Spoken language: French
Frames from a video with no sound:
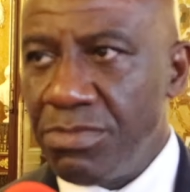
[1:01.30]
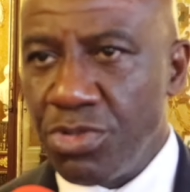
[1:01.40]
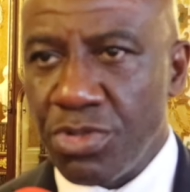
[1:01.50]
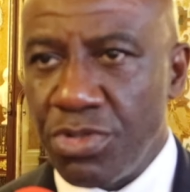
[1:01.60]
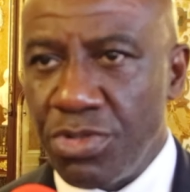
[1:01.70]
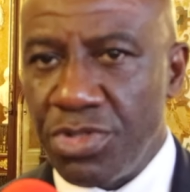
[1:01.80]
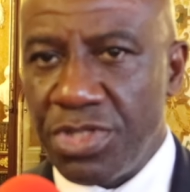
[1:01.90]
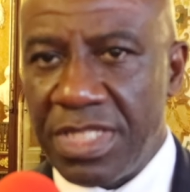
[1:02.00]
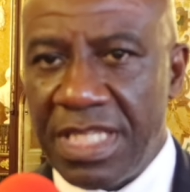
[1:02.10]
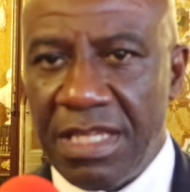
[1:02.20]
Donc euh,
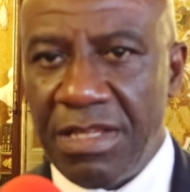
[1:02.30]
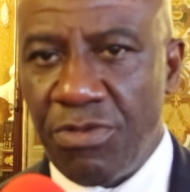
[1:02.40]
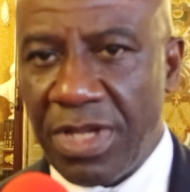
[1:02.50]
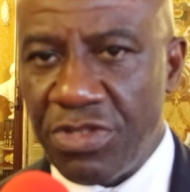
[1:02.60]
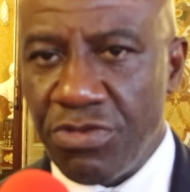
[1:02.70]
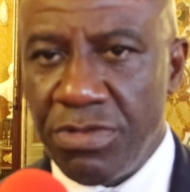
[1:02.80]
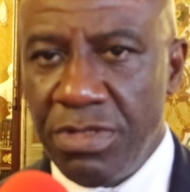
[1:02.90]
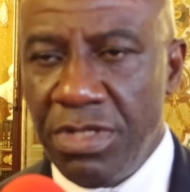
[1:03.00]
c'était l'occasion